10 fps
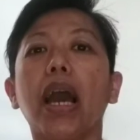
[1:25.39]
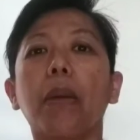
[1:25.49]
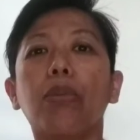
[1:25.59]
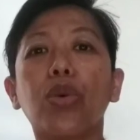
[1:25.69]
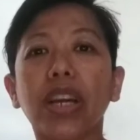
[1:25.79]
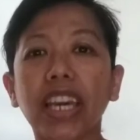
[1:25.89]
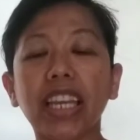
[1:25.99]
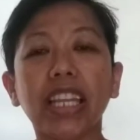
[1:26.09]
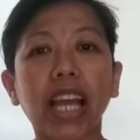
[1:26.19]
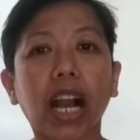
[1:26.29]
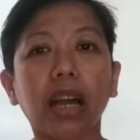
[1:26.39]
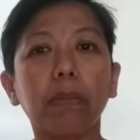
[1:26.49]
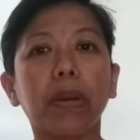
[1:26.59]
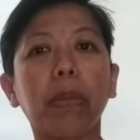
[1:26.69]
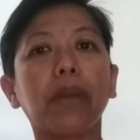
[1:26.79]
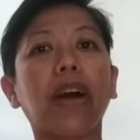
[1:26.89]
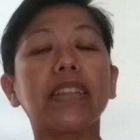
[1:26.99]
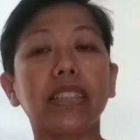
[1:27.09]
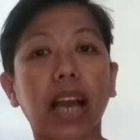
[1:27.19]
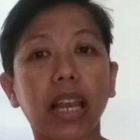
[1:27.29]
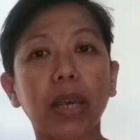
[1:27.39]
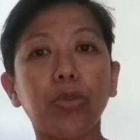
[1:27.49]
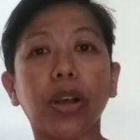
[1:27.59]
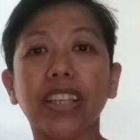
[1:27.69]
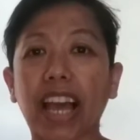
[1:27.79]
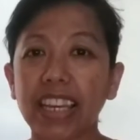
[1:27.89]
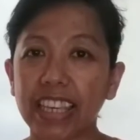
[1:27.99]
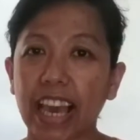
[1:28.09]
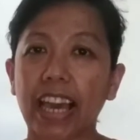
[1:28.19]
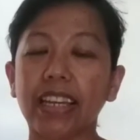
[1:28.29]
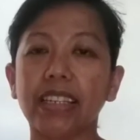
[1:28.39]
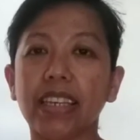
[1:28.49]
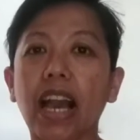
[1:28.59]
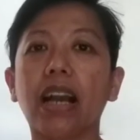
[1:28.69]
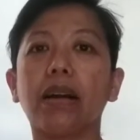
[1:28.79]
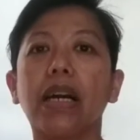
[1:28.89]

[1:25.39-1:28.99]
mungkin ini akan bermanfaat sekali buat kalian yang